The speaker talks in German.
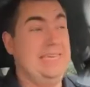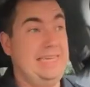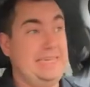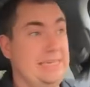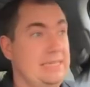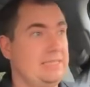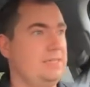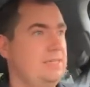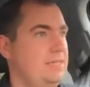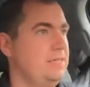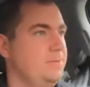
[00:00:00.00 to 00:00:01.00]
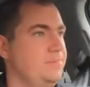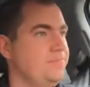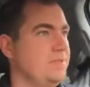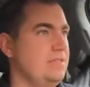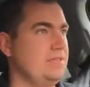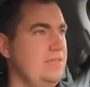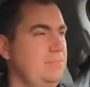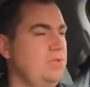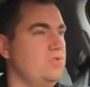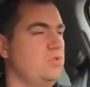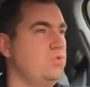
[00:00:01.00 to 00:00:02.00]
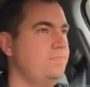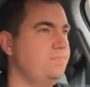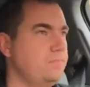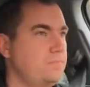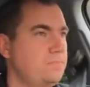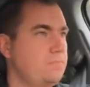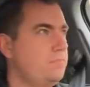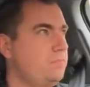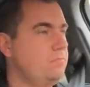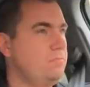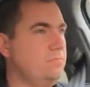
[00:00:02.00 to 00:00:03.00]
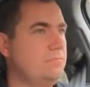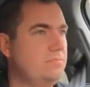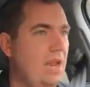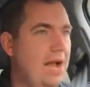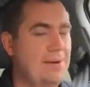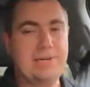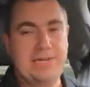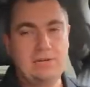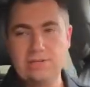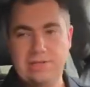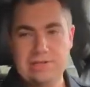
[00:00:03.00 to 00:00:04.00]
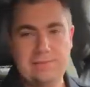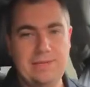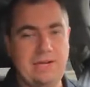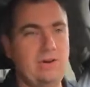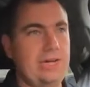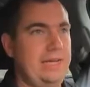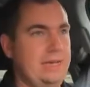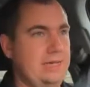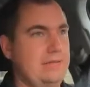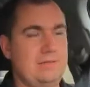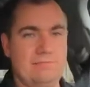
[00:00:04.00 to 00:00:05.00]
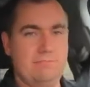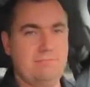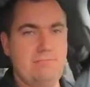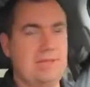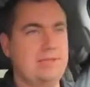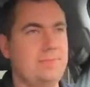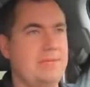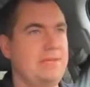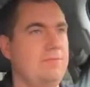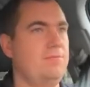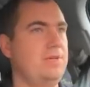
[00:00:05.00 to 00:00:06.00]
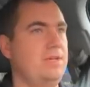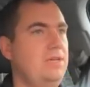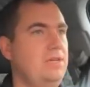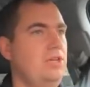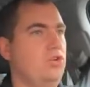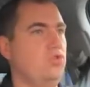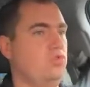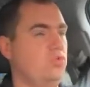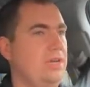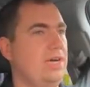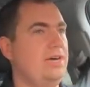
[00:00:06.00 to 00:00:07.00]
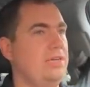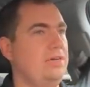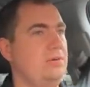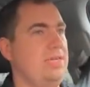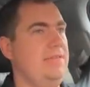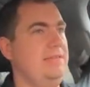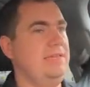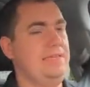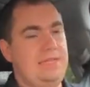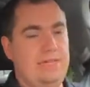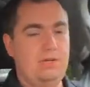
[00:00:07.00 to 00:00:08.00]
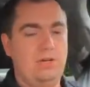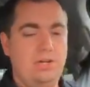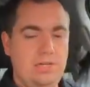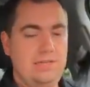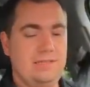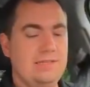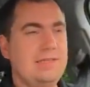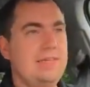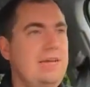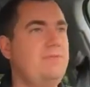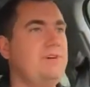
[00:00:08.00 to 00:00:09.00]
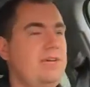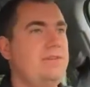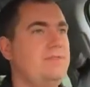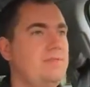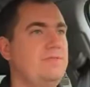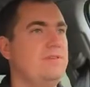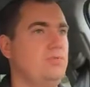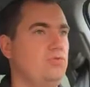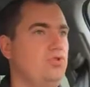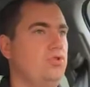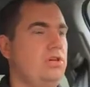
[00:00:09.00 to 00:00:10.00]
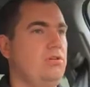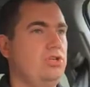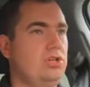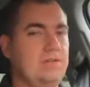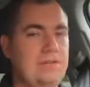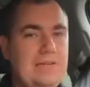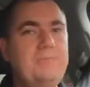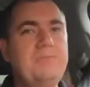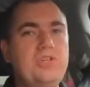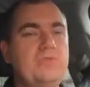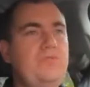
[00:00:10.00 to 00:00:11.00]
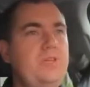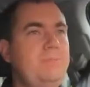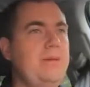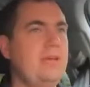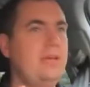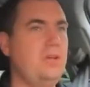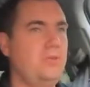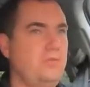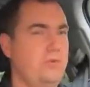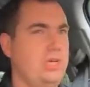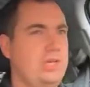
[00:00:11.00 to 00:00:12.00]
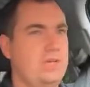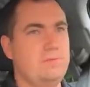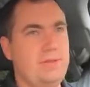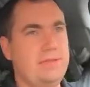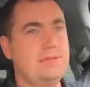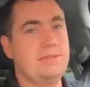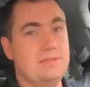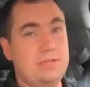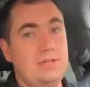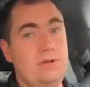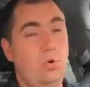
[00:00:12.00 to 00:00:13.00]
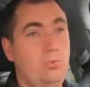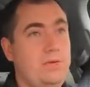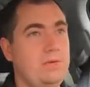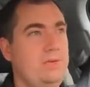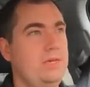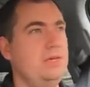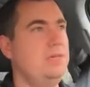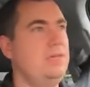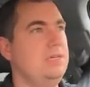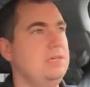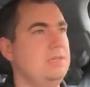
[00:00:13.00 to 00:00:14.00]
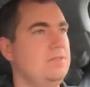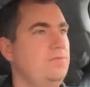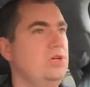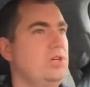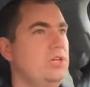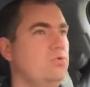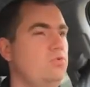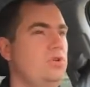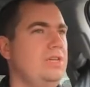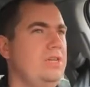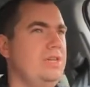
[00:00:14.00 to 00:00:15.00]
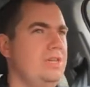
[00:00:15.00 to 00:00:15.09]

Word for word: Ich nicht. Das gebe ich zu. Aber dennoch, das kann man ja auch ändern. Das lassen wir jetzt einfach mal so da, darum geht es ja nicht. Dennoch ist es halt einfach etwas, was unschön ausschaut. Das haptische Feedback von den Displays, das äh, lobe ich mir, das ist wirklich gut.